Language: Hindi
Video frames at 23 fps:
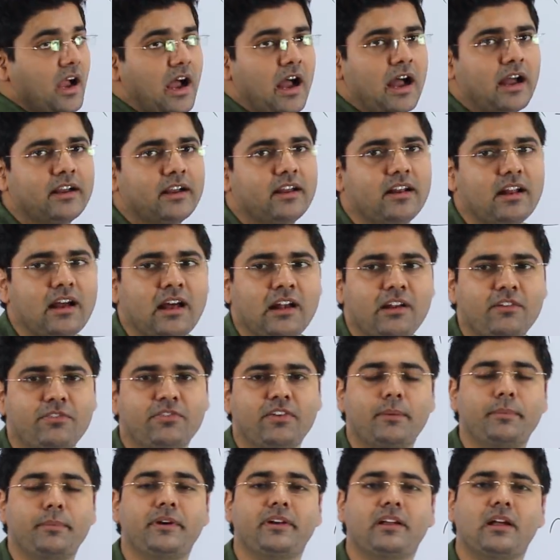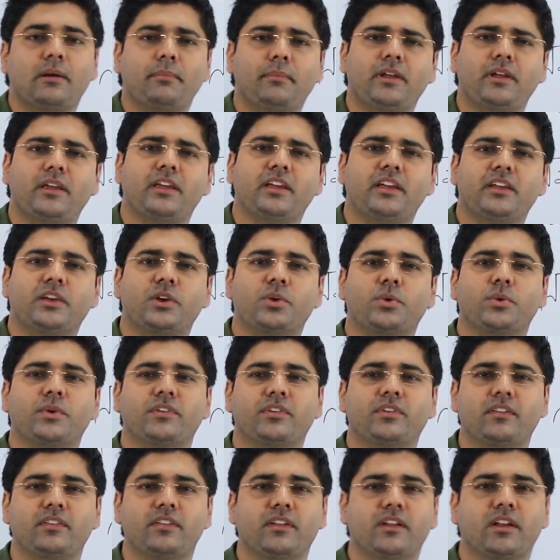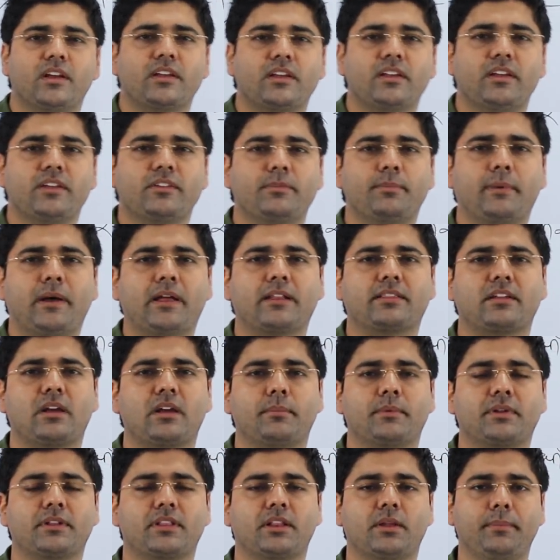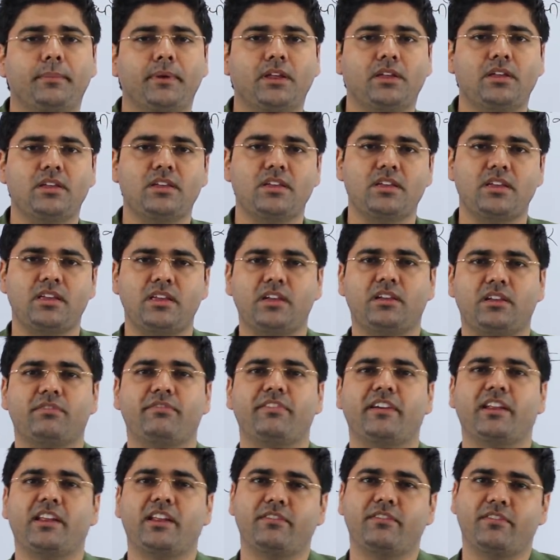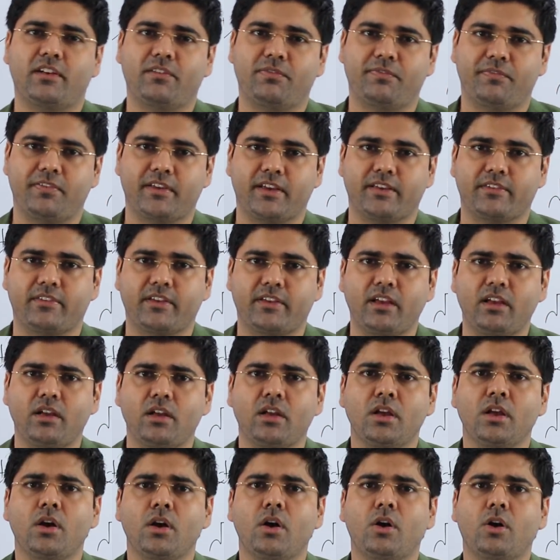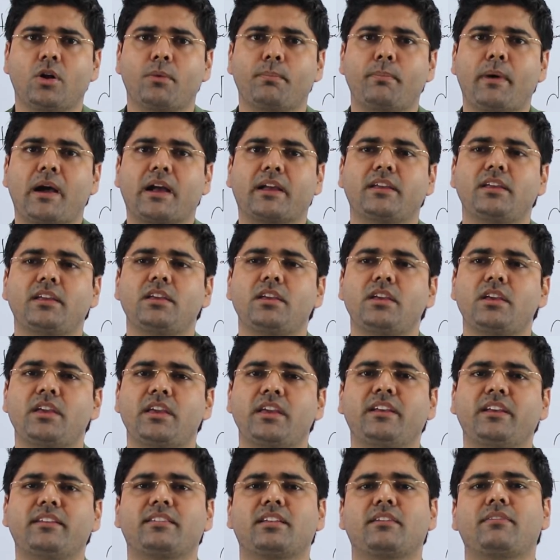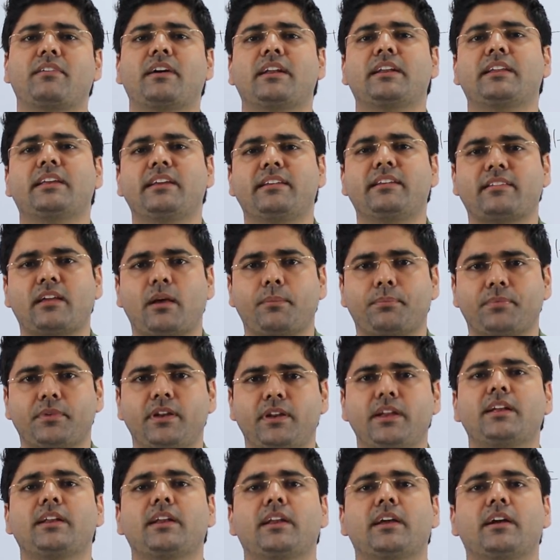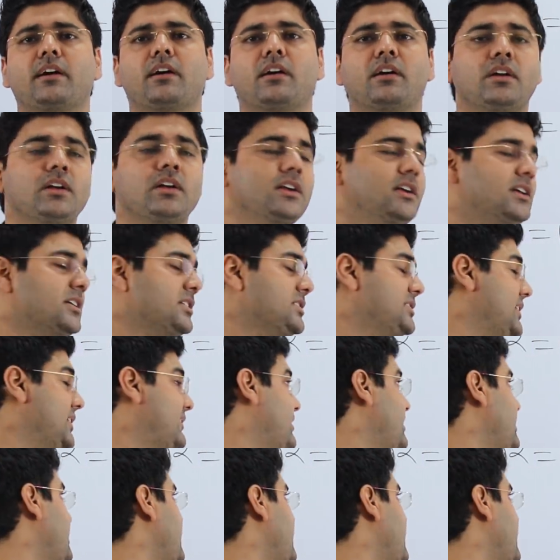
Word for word: अगर अल्फ़ा बीटा में एक इक्वेशन दे रखी है इस बात का मतलब है कि एक वेरिएबल फिक्स है और बाकी एक सवाल के हिसाब से निकलेगा जैसे